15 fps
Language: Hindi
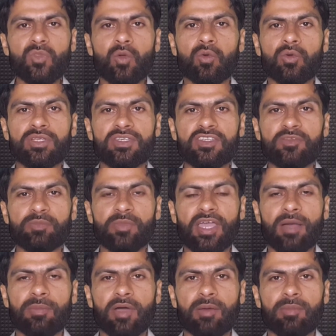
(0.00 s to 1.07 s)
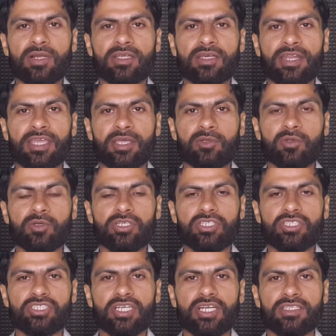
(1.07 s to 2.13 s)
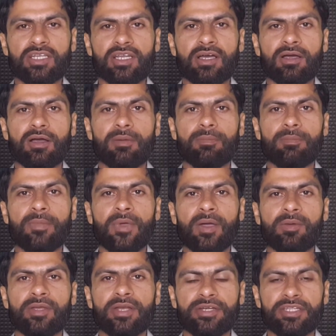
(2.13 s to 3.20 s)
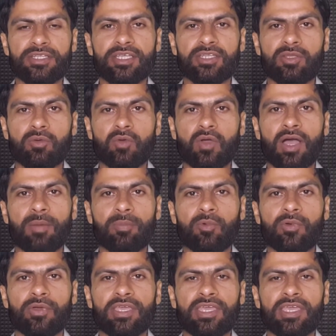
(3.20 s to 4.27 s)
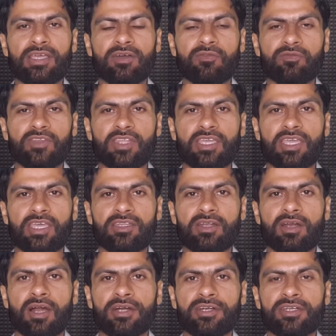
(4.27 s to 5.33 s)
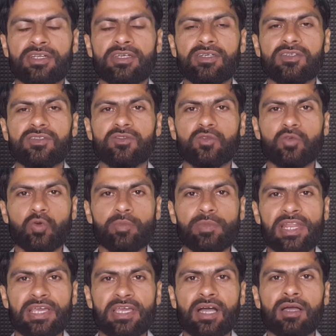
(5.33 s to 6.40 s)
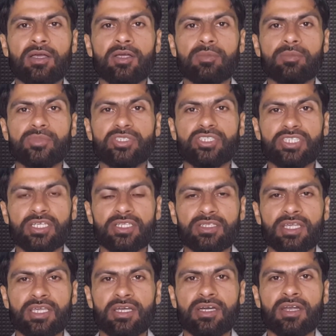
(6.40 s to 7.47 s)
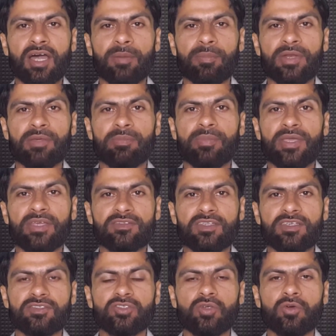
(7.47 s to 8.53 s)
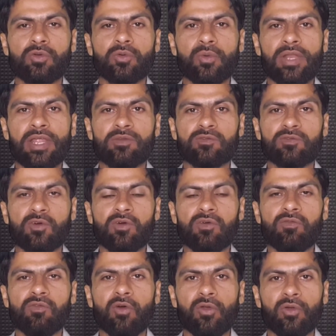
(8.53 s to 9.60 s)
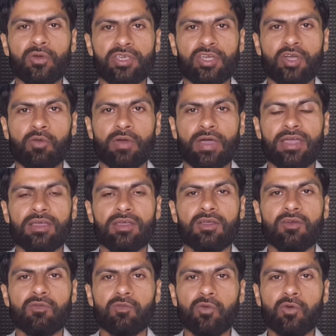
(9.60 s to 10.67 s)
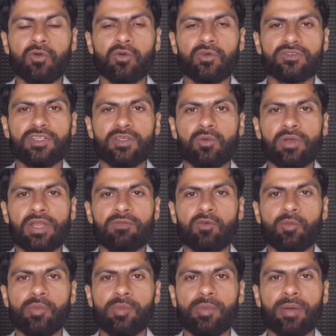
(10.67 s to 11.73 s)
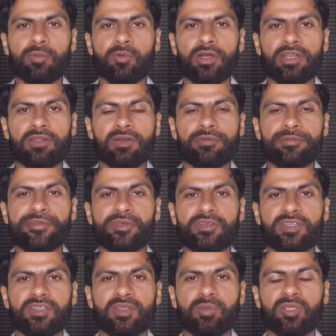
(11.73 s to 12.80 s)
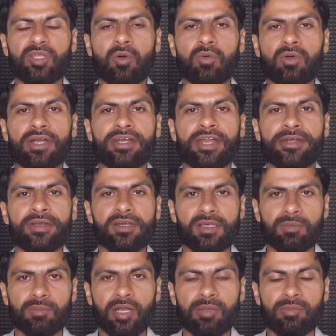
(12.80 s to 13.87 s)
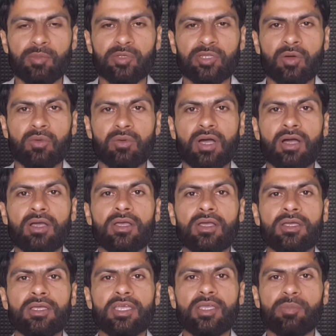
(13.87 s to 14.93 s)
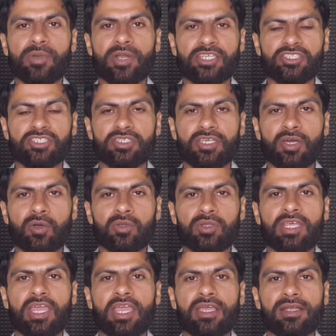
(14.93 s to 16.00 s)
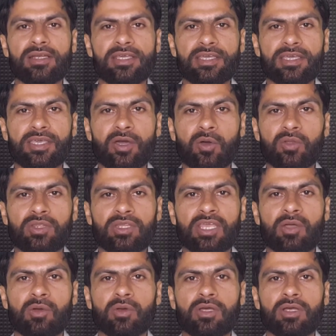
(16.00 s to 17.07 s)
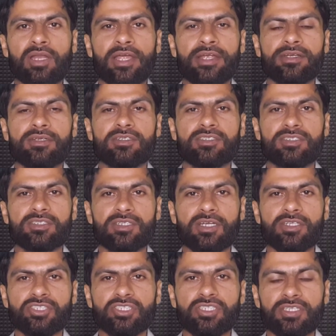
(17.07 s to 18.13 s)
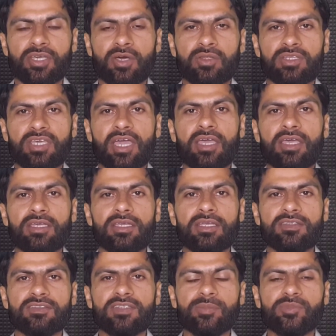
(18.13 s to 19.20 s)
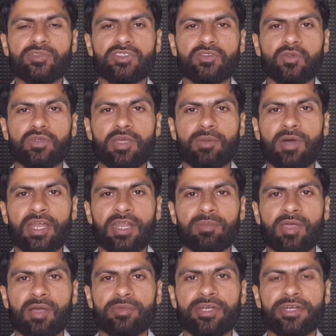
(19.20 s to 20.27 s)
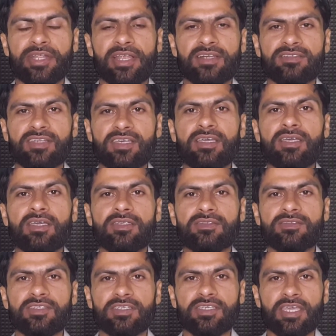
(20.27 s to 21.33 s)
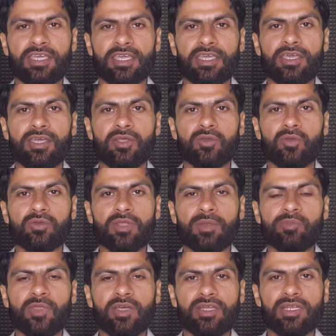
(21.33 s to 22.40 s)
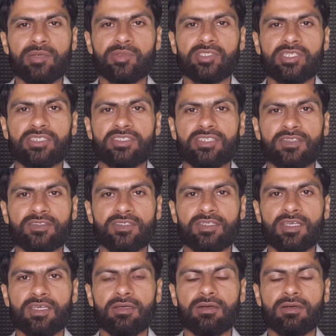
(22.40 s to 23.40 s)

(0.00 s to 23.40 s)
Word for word: और इस पर आप अमल करेंगे तो इन ताला मैं आप गारंटी देता हूँ कि आपको एक हफ्ते के अंदर आर्डर ज़रूर मिलेगा बशर्ते अगर आपने बेसिक जो रूल हैं उसको फॉलो किया हुआ है वो कौन से रूल हैं वो भी मैं आपको आने वाली वीडियो के अंदर बताऊंगा टाइटल के बारे में बताऊंगा इंप्रेशन क्या होते हैं क्लिक क्या होते हैं और क्लाइंट टेंशन क्या होती है इन सब चीज़ों के बारे में हम डिटेल से सीखेंगे तो तब तक के लिए मुझे इजाज़त दें